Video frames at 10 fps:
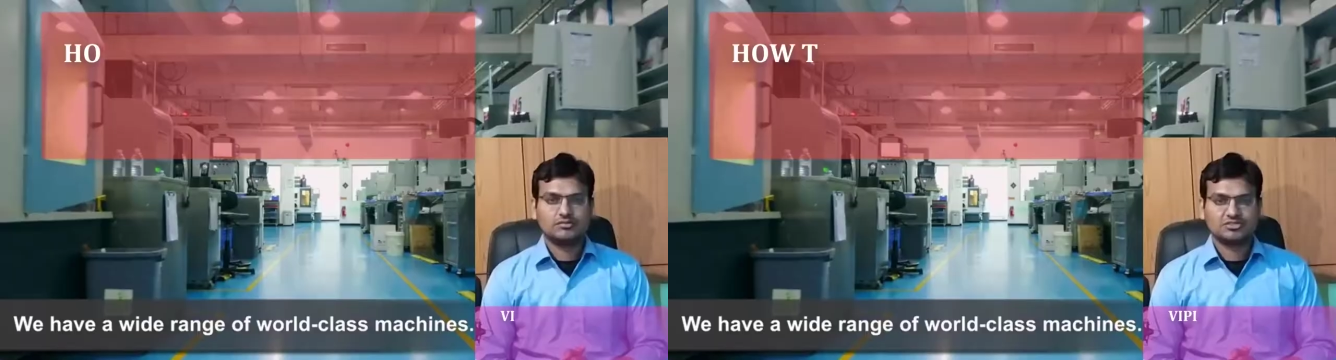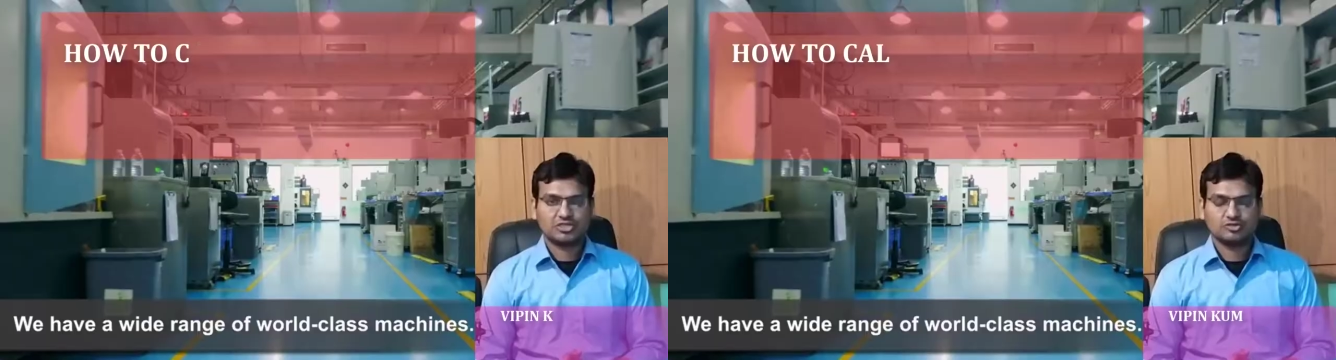
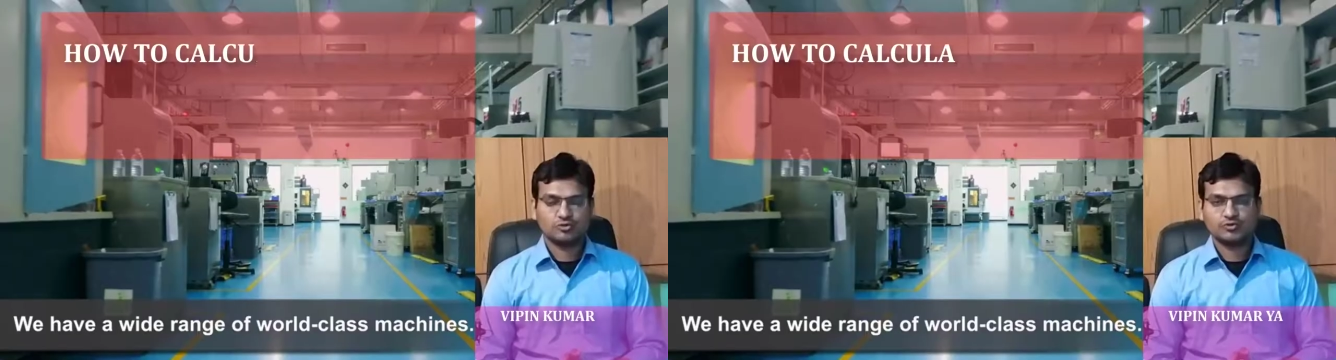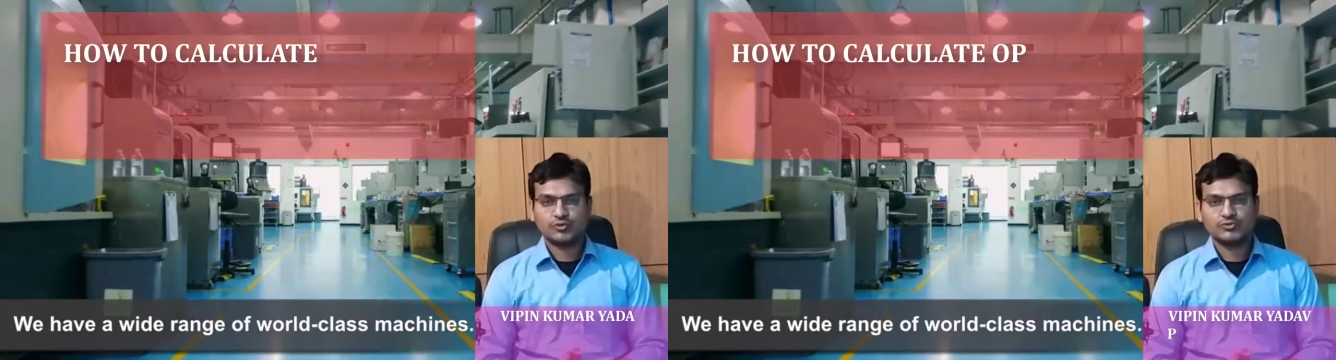नमस्कार
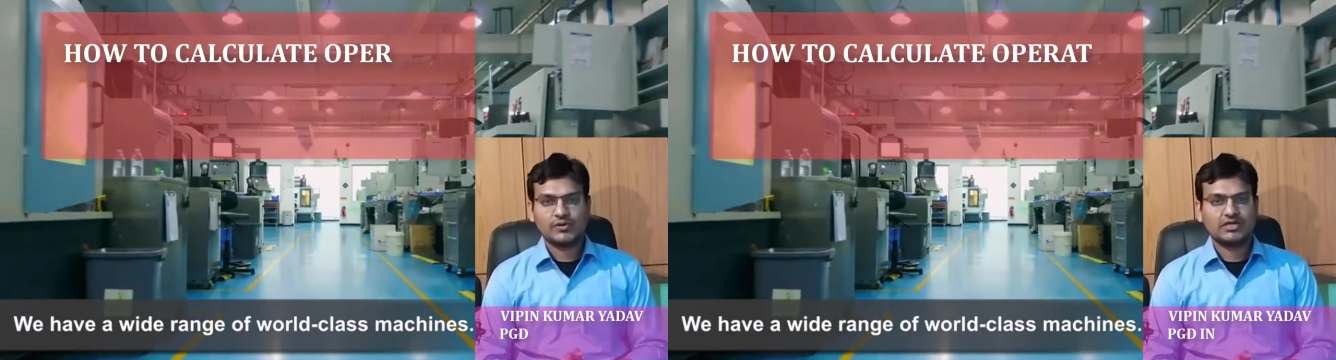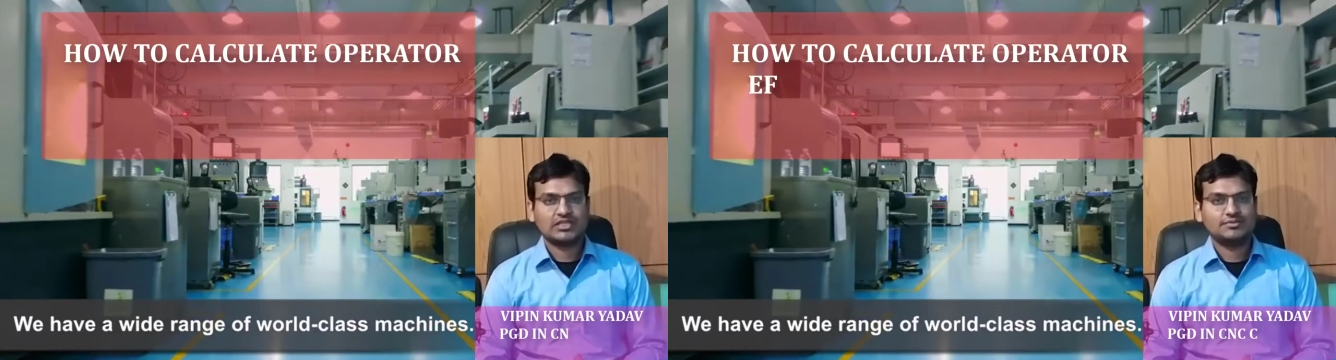दोस्तों
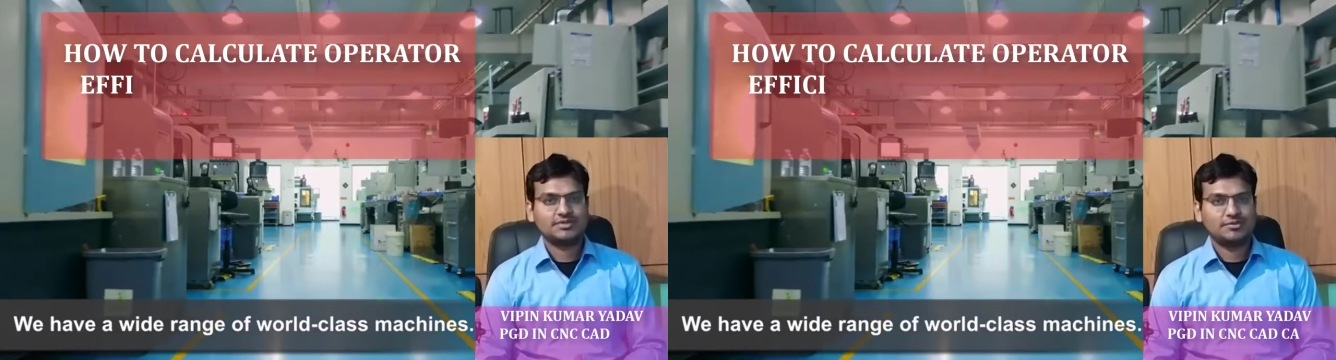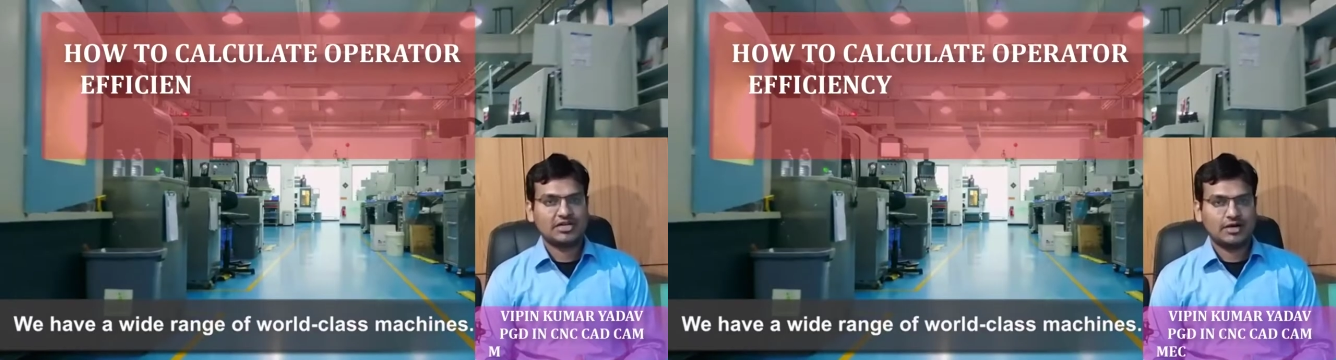स्वागत है आप
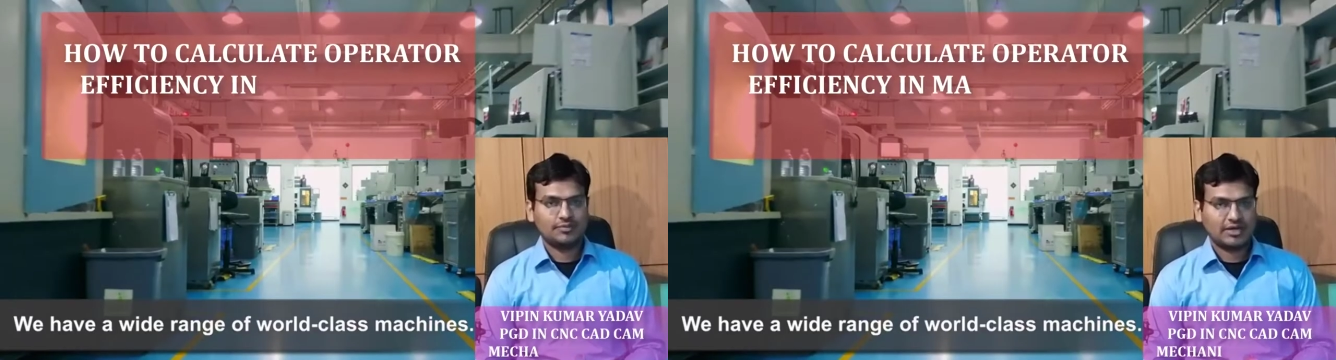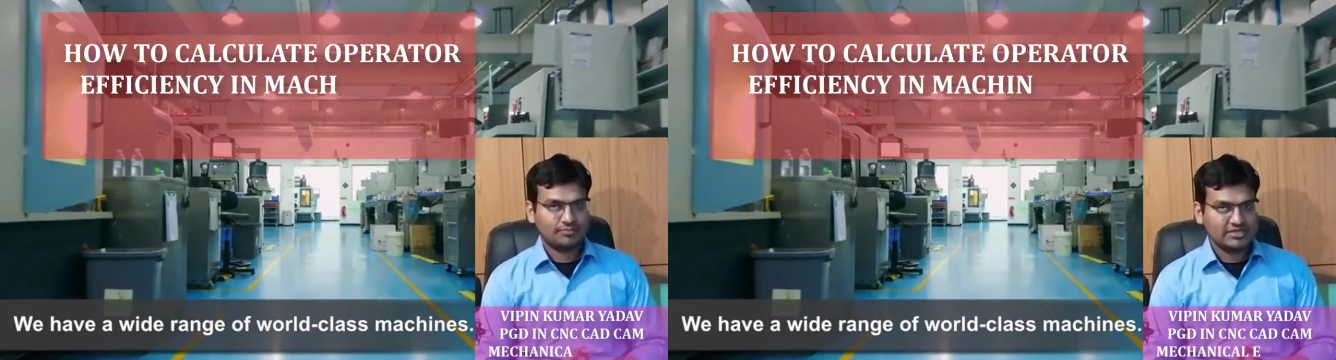सभी का
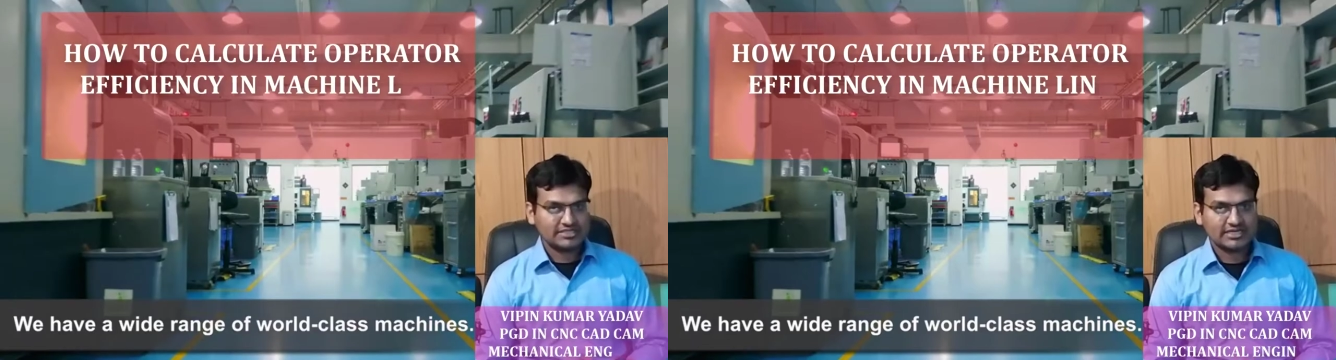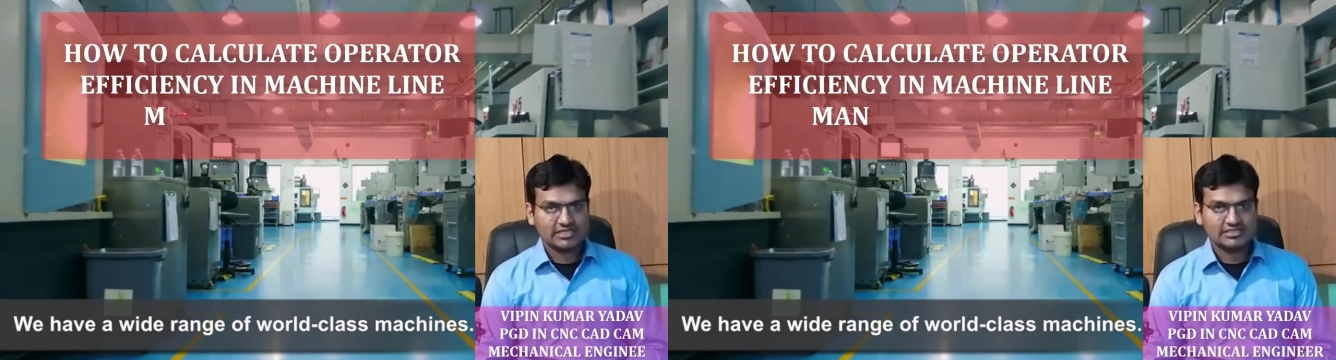आपके अपने
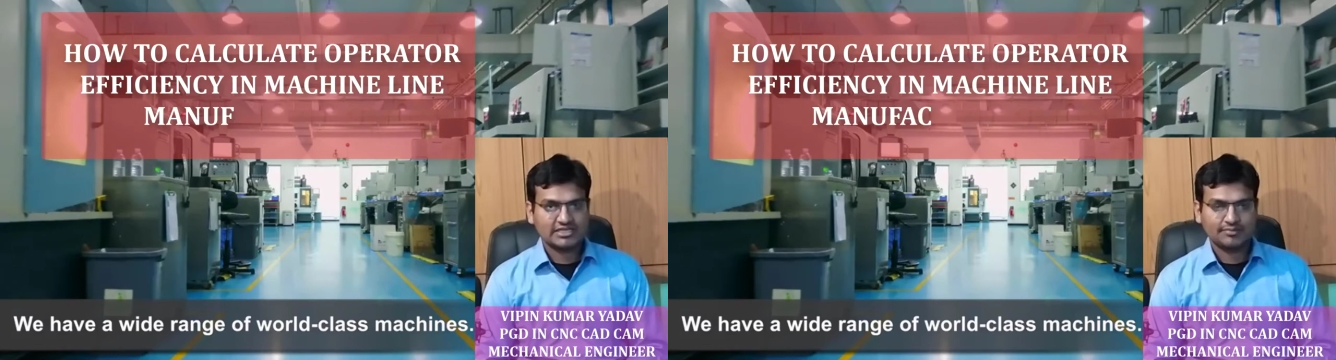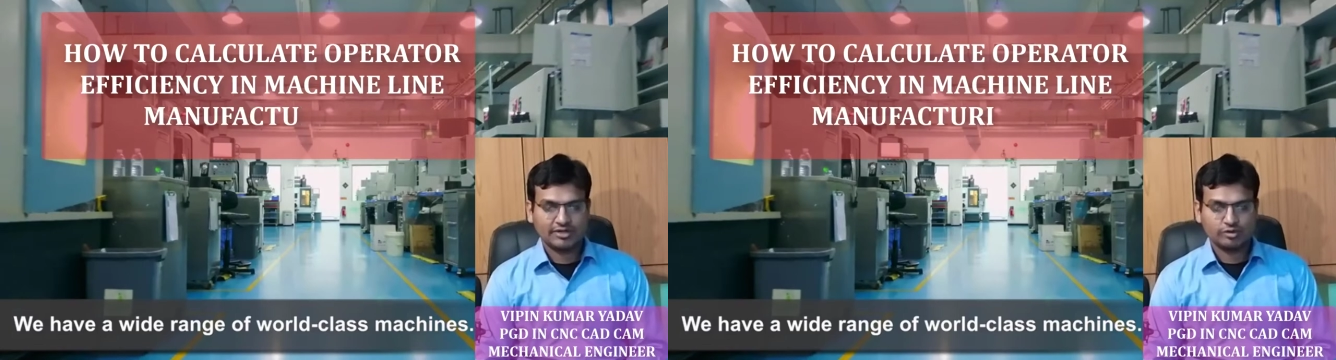चैनल
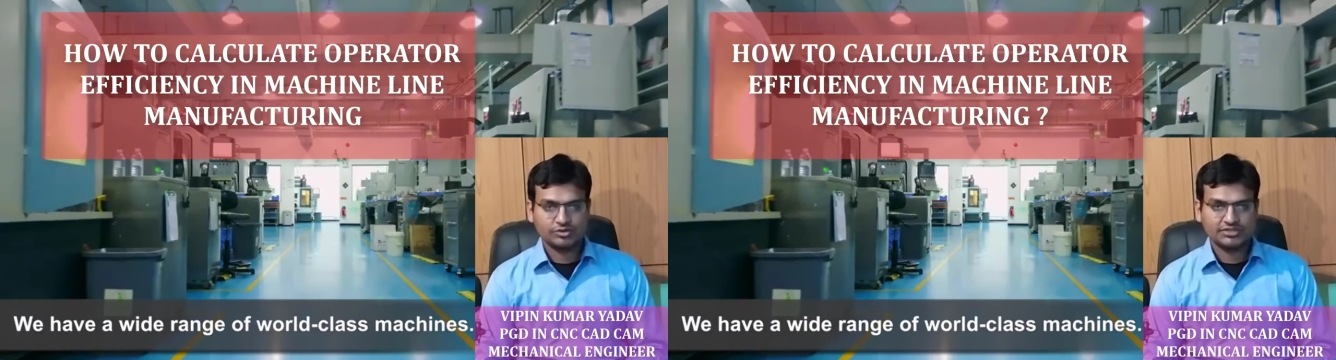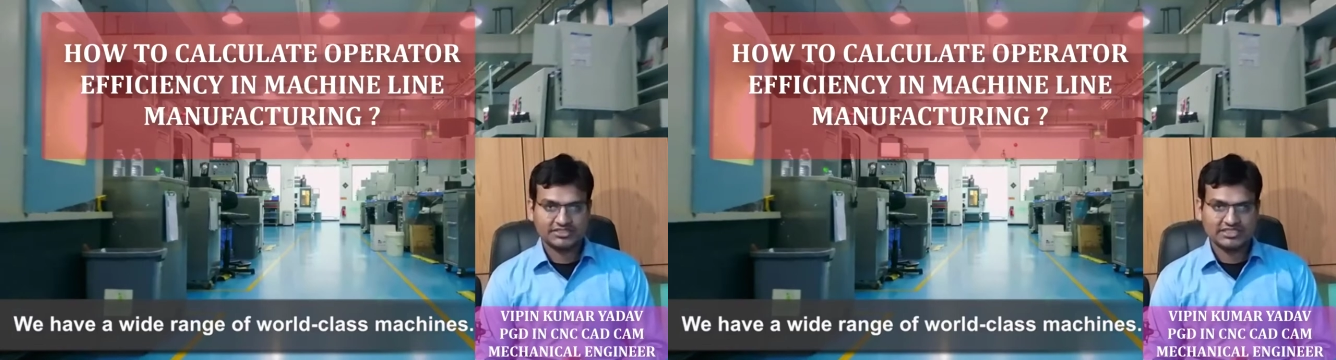सिग्मा
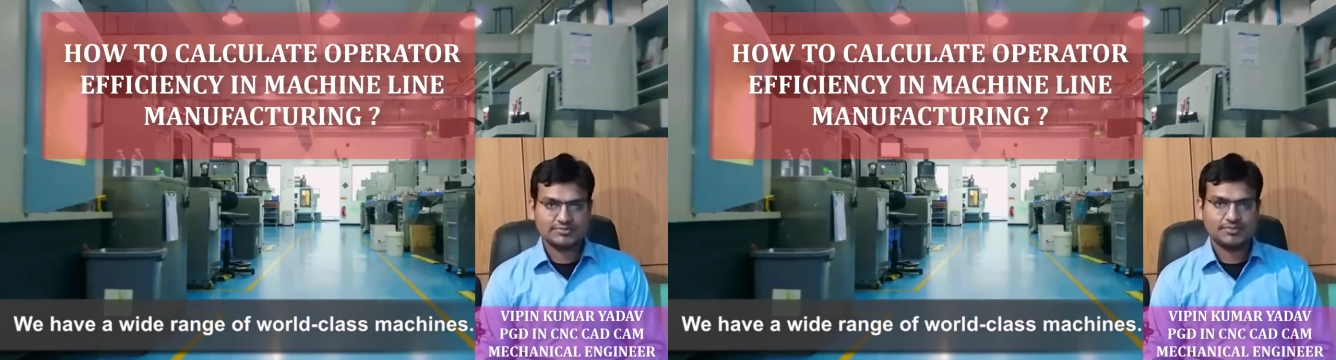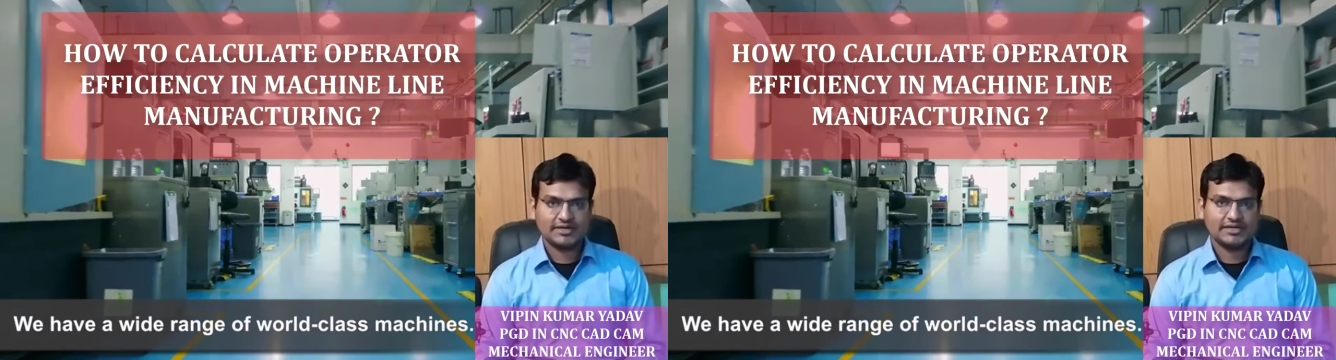यूथ इंजीनियर्स
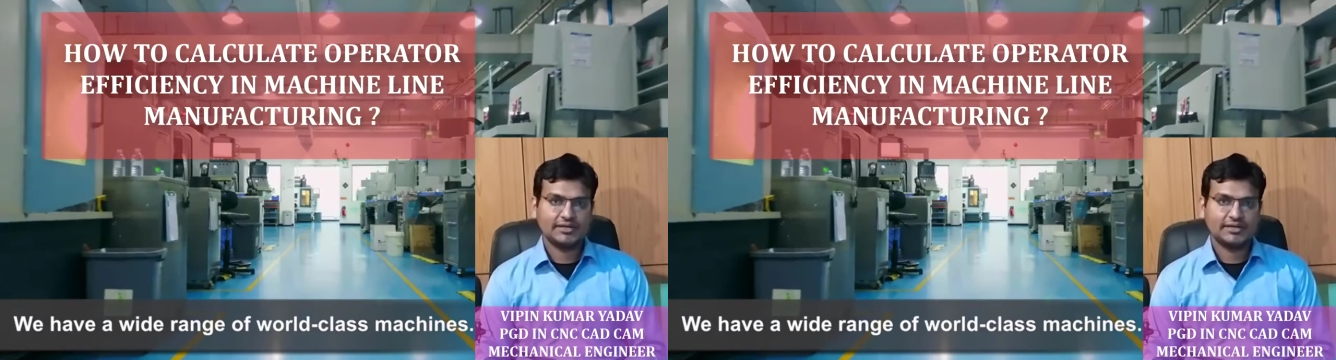पे